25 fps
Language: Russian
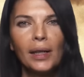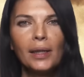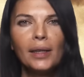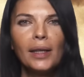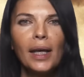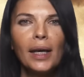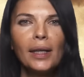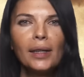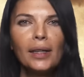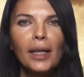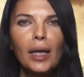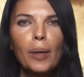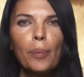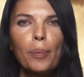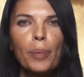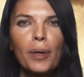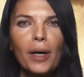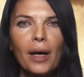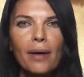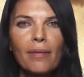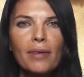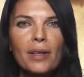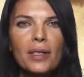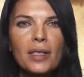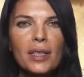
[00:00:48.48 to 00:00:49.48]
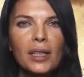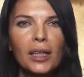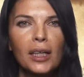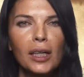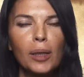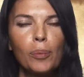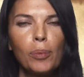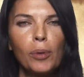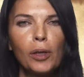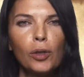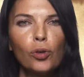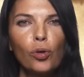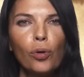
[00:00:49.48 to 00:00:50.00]
Данное право
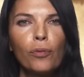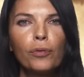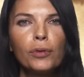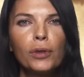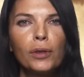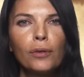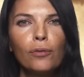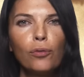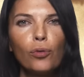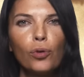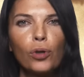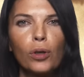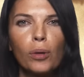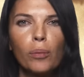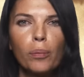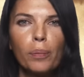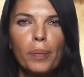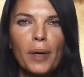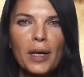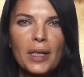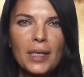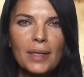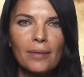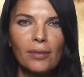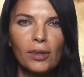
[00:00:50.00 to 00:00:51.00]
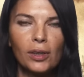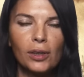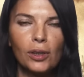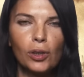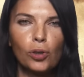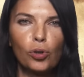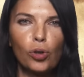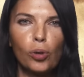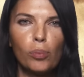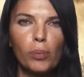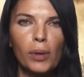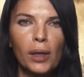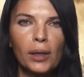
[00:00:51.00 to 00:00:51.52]
закреплено в двух базовых
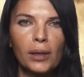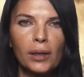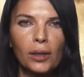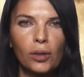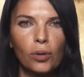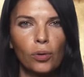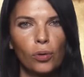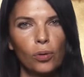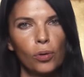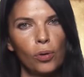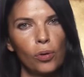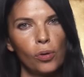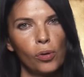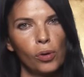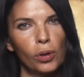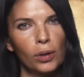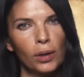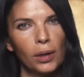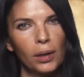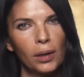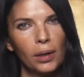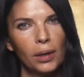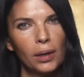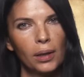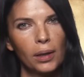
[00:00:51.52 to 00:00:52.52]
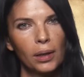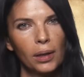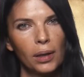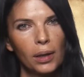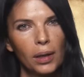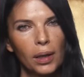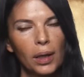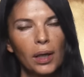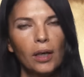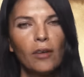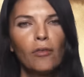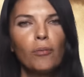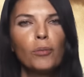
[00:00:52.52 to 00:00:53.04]
документах ООН –
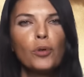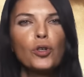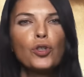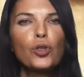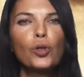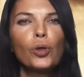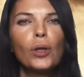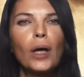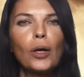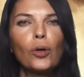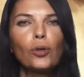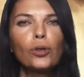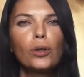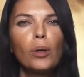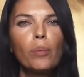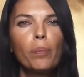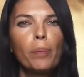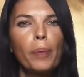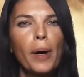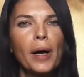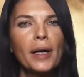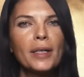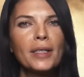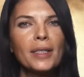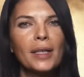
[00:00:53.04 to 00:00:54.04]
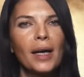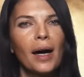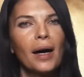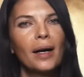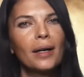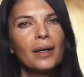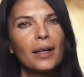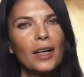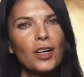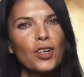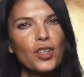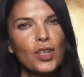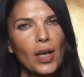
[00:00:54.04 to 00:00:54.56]
в Международном пакте о
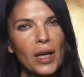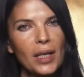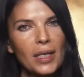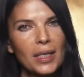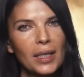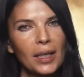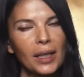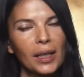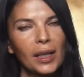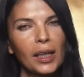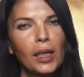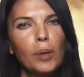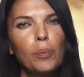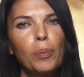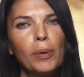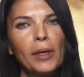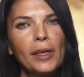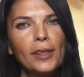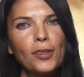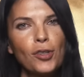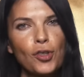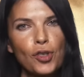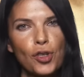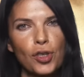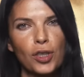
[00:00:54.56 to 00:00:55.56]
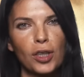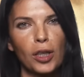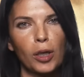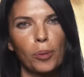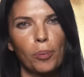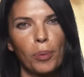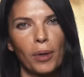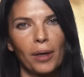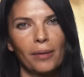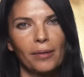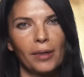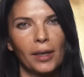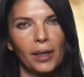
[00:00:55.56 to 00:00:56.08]
гражданских и политических
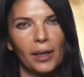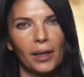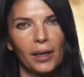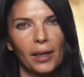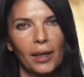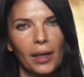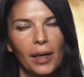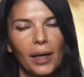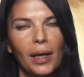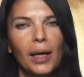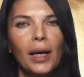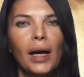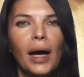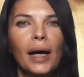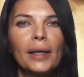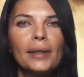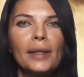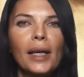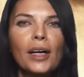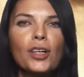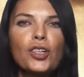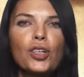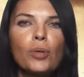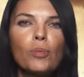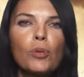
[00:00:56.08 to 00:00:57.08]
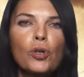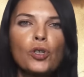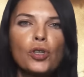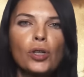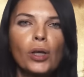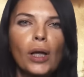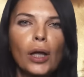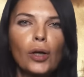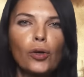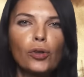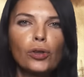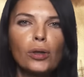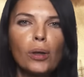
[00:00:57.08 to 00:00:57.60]
правах, а также в
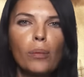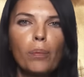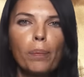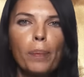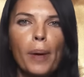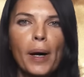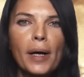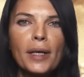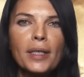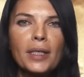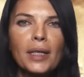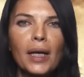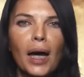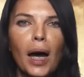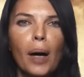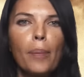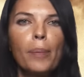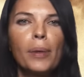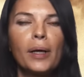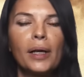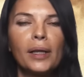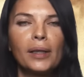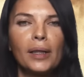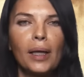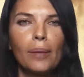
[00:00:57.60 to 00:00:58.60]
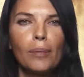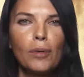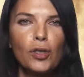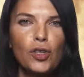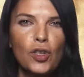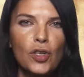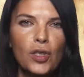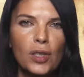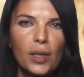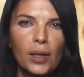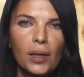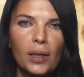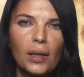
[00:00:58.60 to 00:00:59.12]
Международном пакте об
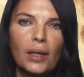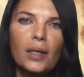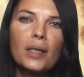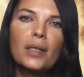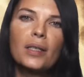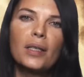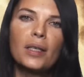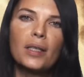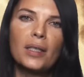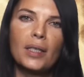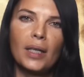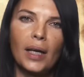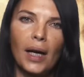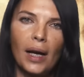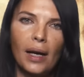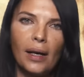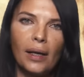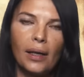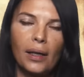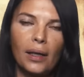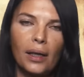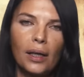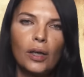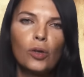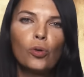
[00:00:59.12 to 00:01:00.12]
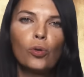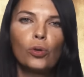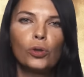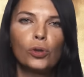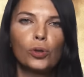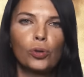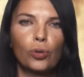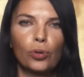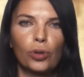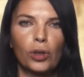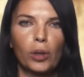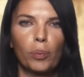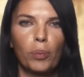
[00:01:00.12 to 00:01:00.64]
экономических, социальных и
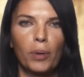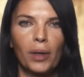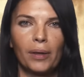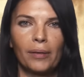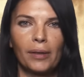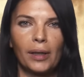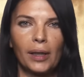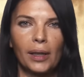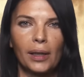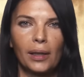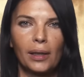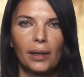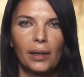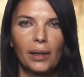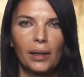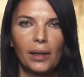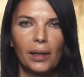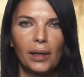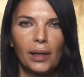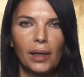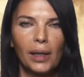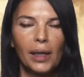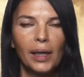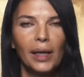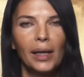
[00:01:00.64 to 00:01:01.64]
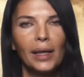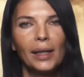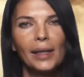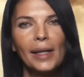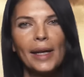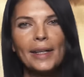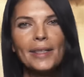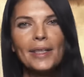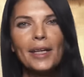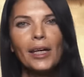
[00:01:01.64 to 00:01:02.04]
культурных правах. Для